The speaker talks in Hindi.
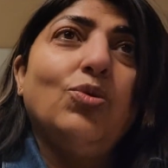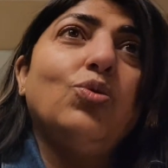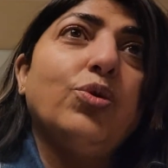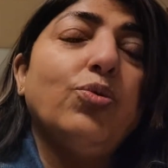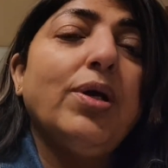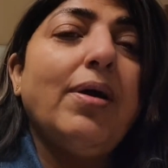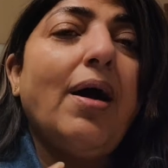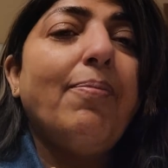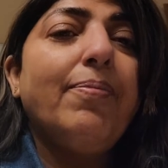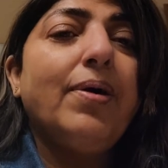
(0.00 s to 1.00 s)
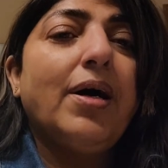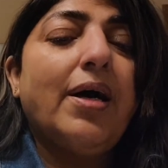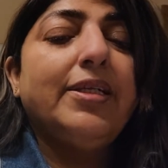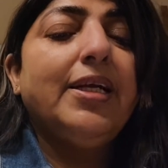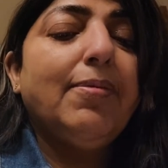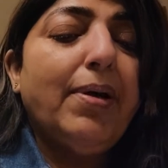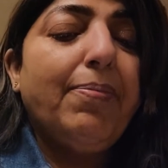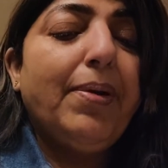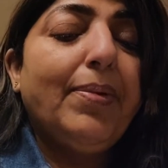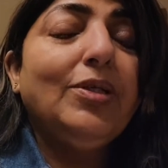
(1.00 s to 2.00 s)
तो क्योंकि अब देखिए मैं
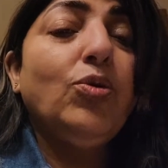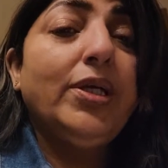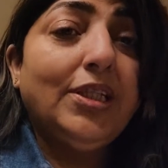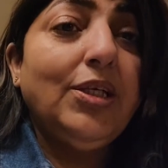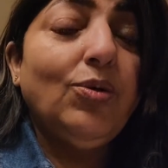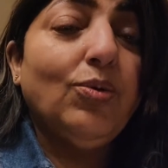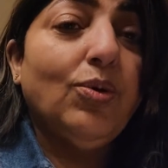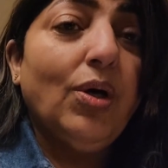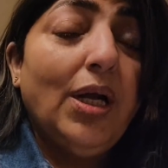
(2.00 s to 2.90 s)
पेमेंट तो लेती हूँ